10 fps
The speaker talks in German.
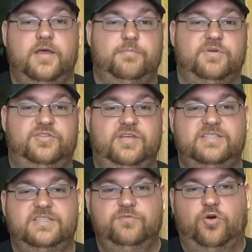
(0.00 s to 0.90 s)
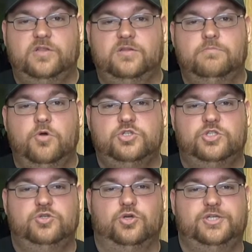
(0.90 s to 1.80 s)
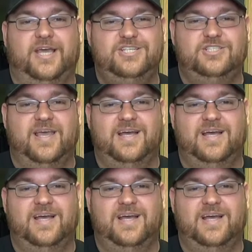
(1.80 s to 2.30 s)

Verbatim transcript: Mit diesen Worten möchte ich euch recht